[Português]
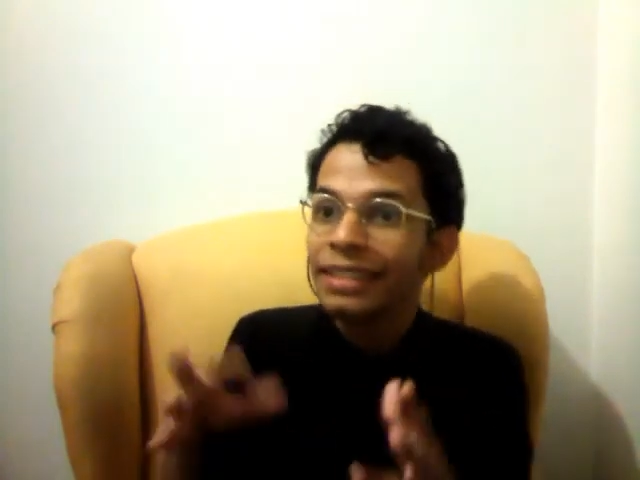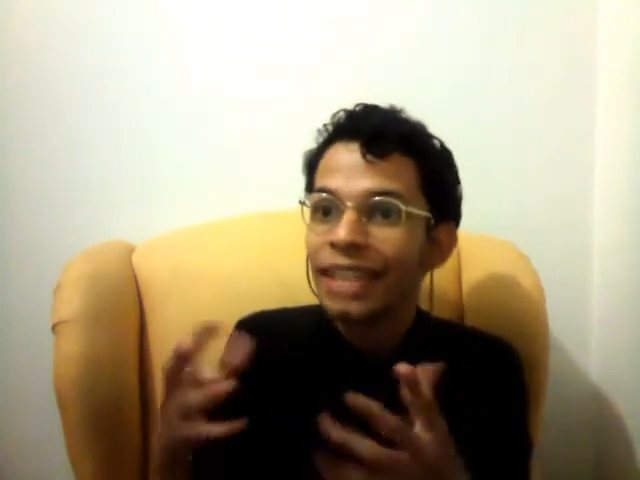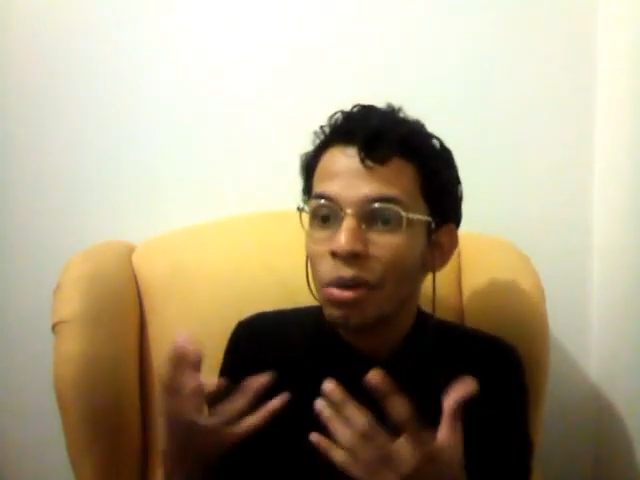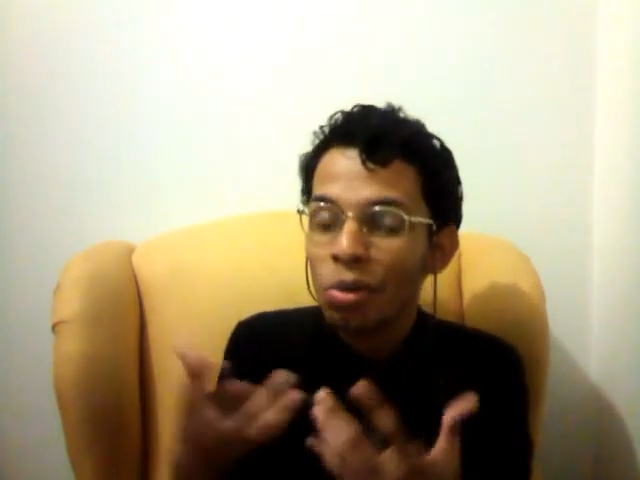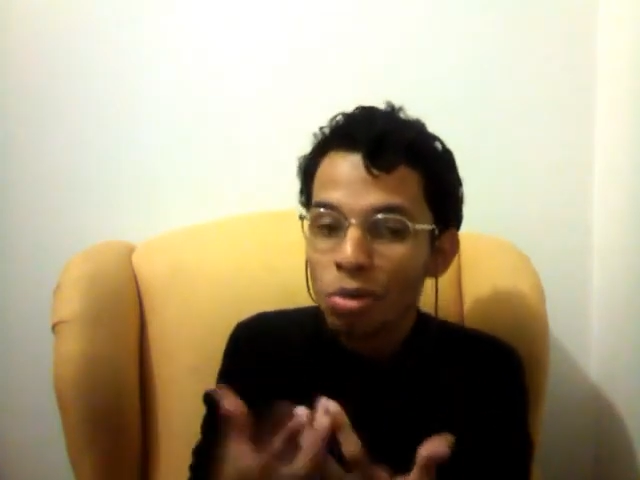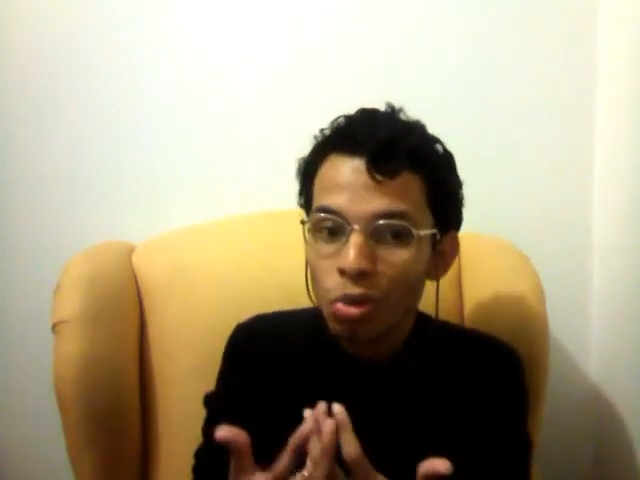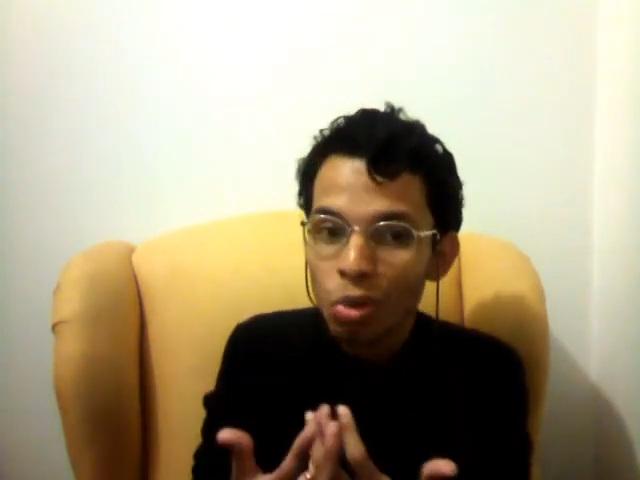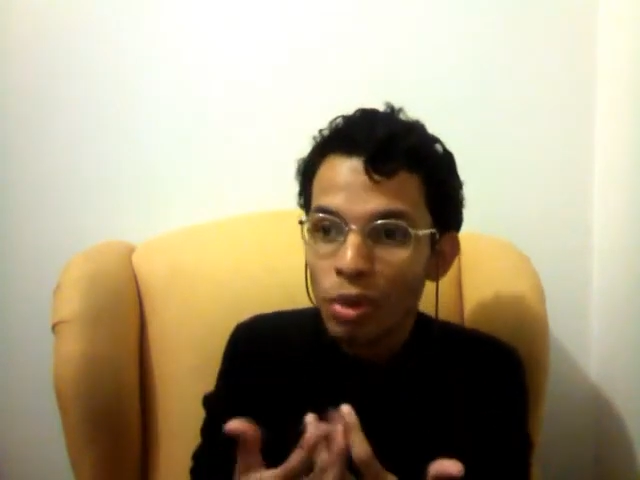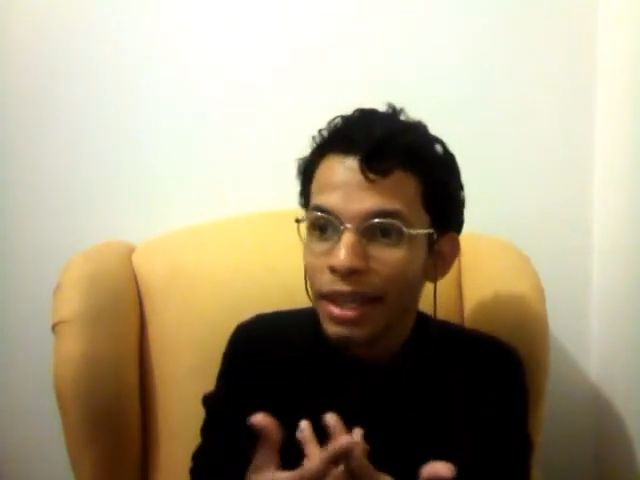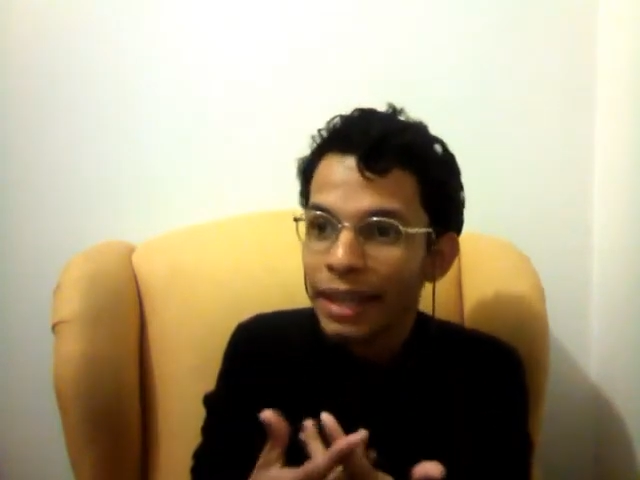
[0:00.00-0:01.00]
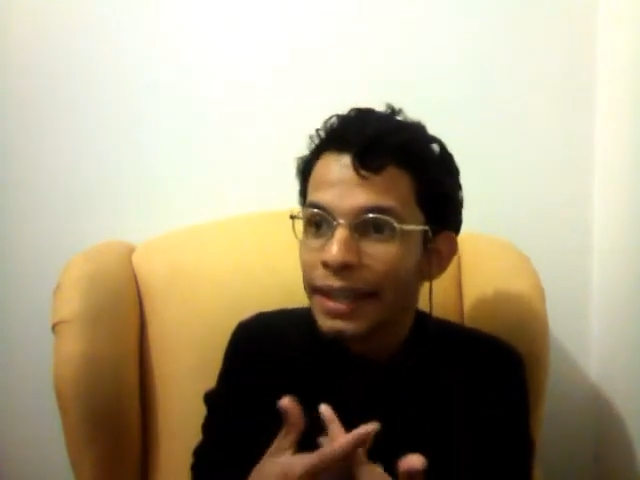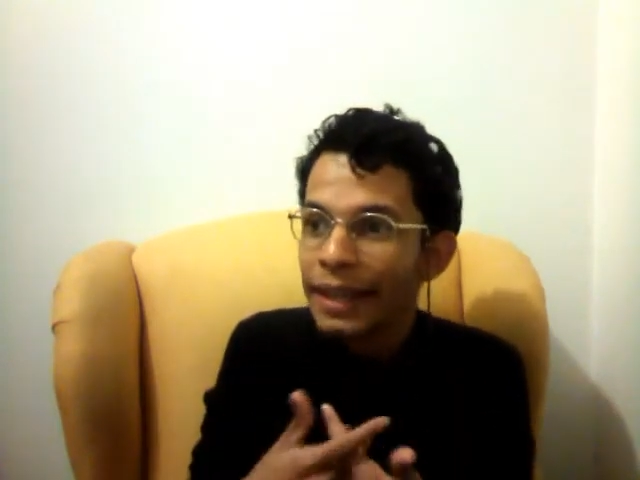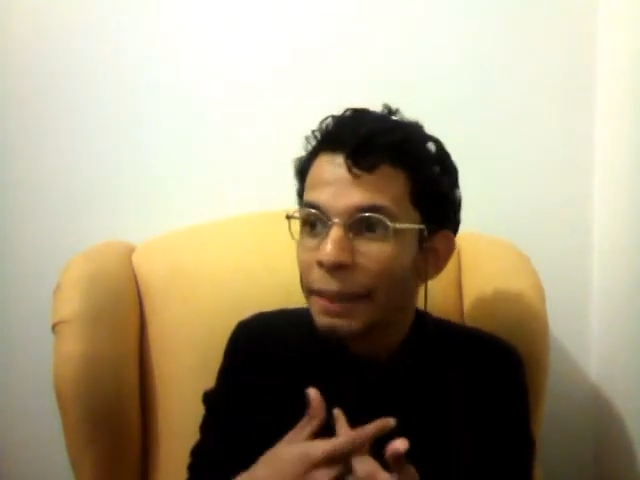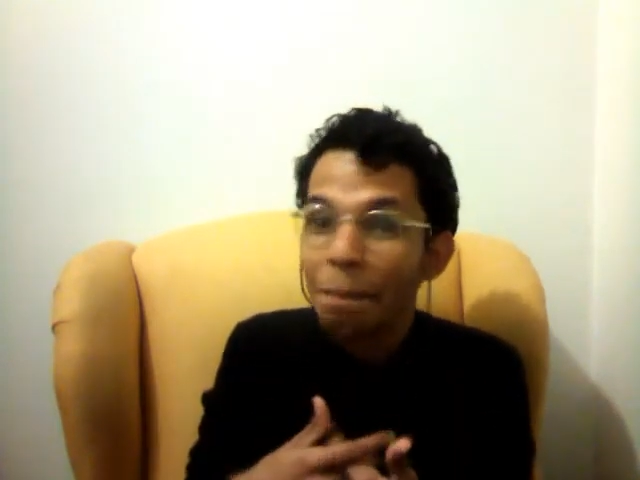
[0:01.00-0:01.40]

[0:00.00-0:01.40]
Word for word: da cultura